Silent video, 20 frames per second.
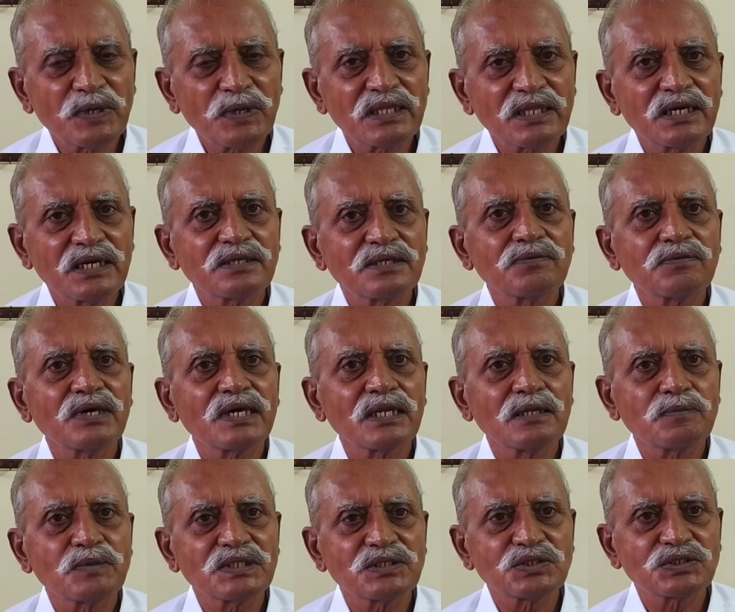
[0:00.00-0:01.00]
పదహైదు
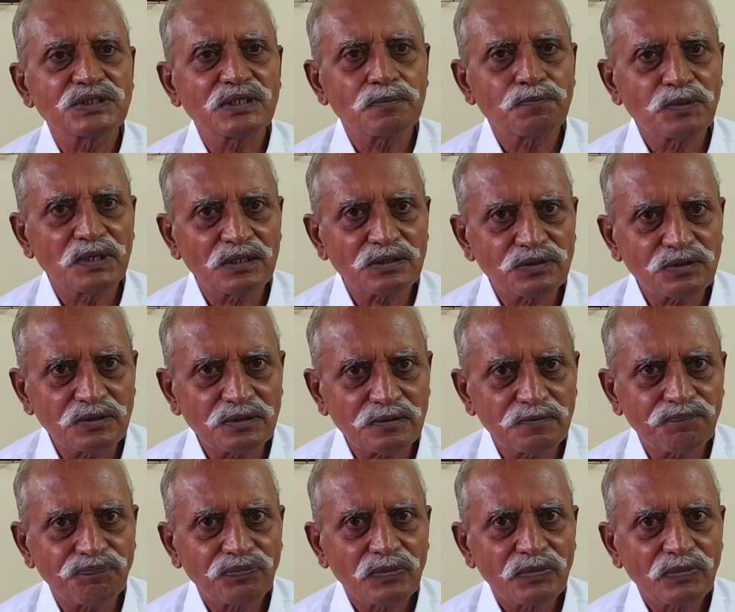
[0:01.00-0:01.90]
వేల మంది సభ్యులతో